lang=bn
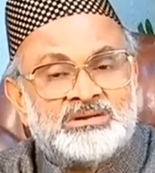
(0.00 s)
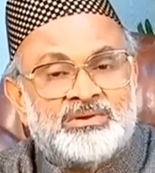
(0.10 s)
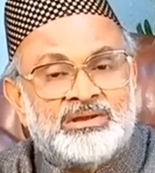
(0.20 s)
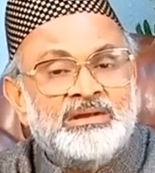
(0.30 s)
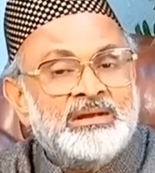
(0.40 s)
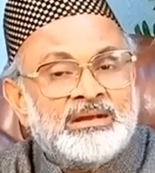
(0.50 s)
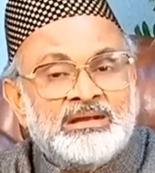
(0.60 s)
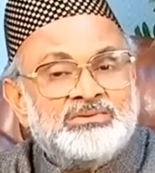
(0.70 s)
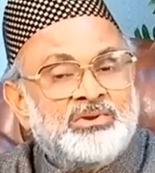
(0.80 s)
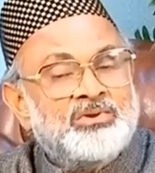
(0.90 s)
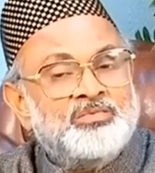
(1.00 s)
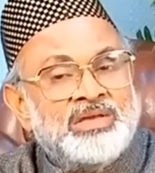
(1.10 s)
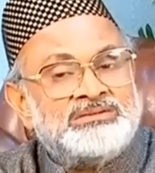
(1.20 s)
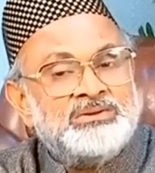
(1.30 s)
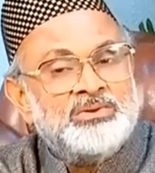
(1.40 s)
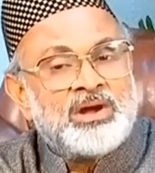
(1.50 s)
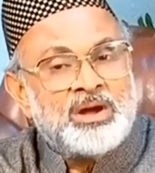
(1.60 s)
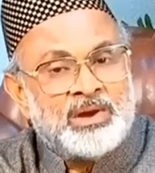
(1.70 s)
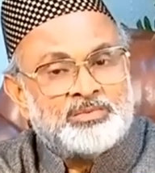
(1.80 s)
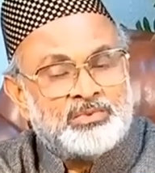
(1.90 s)
করে এই জন্য মেথিও
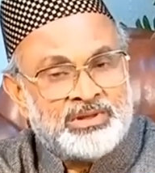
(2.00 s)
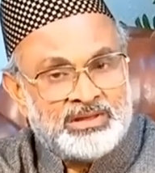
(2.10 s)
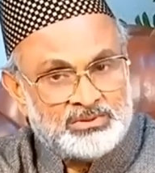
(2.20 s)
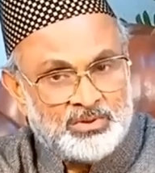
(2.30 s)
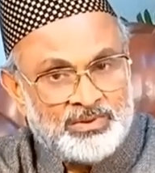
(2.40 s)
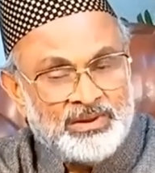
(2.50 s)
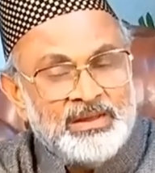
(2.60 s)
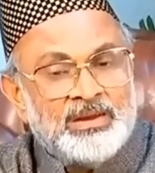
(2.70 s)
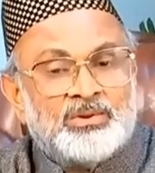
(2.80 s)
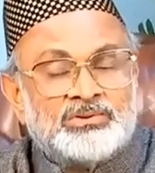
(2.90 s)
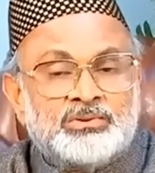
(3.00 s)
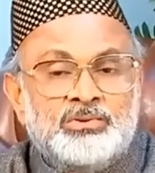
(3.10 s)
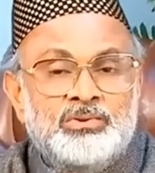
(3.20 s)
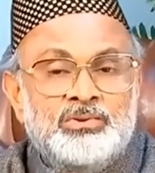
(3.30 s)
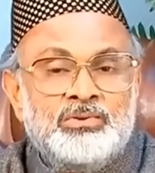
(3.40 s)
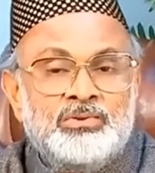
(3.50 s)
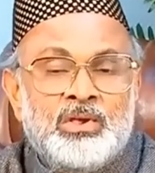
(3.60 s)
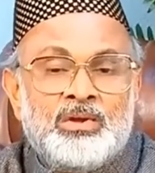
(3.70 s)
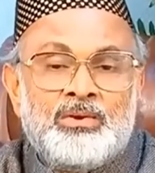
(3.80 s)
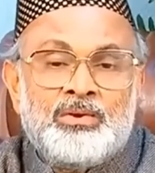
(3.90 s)
খাবার পরে খেতে হবে কতগুলো
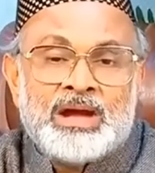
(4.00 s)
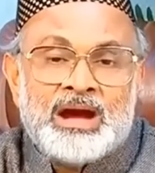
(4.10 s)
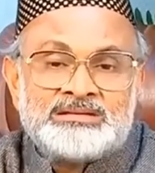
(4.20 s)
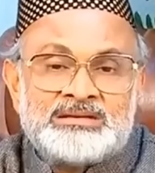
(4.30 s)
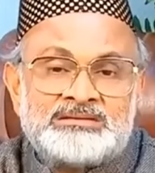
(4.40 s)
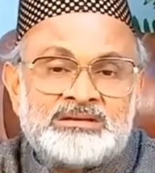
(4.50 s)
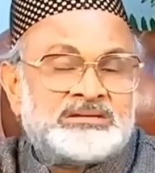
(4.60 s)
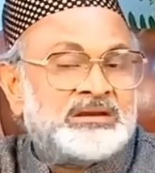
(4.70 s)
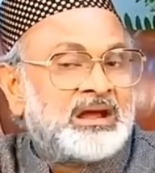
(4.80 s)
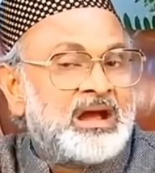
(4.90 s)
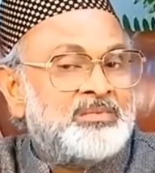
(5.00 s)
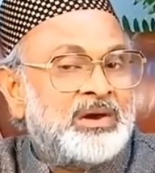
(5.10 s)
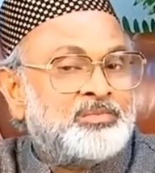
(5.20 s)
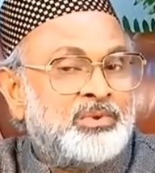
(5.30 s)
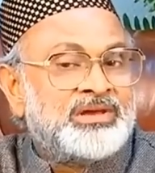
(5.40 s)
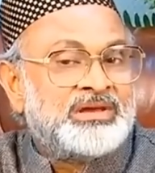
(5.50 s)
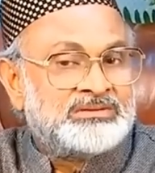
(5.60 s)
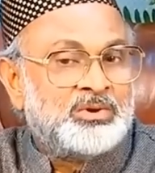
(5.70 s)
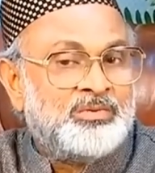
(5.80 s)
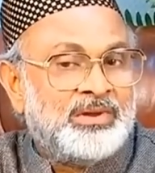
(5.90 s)
গাছ আছে সেটা খাবার পরে
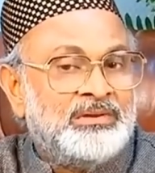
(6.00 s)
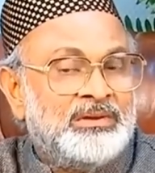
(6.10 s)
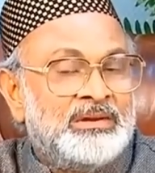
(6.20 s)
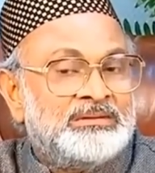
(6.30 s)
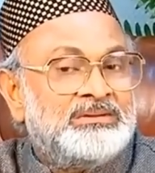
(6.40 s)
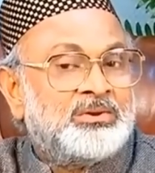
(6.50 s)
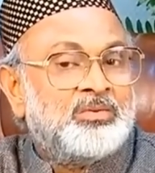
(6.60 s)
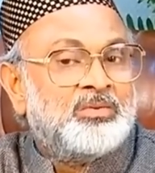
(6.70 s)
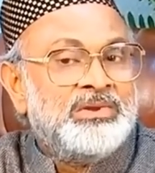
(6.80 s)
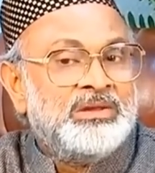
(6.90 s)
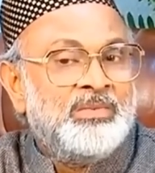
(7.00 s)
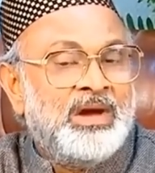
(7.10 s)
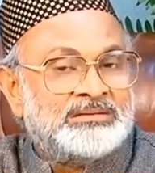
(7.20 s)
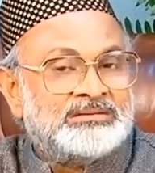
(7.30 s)
খেতে হবে যেরকম নিম গাছ